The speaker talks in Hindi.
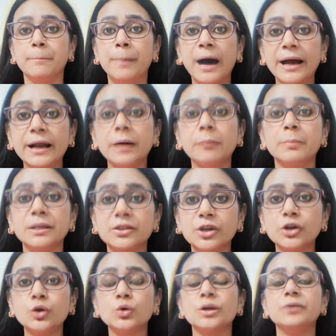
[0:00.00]
बारह
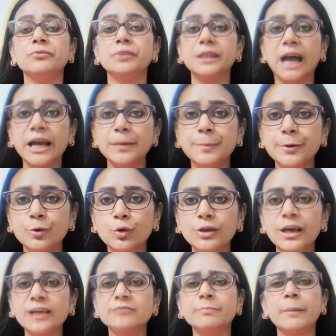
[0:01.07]
मंत्रियों की विदाई भी हुई
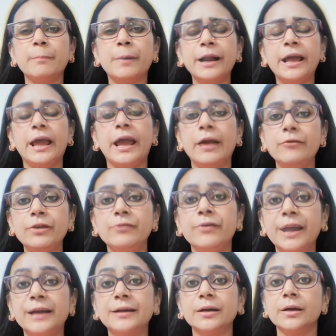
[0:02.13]
है इसमें बड़े हैवी
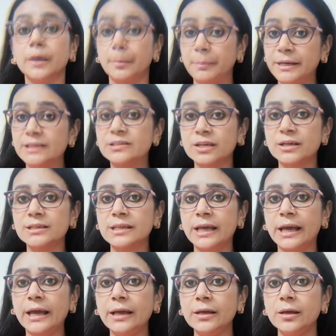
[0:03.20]
वेट मिनिस्टर्स
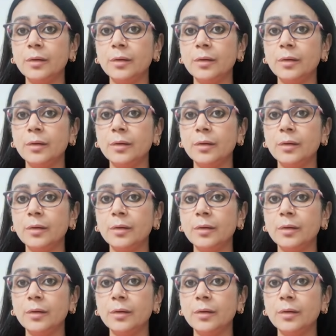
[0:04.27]
हैं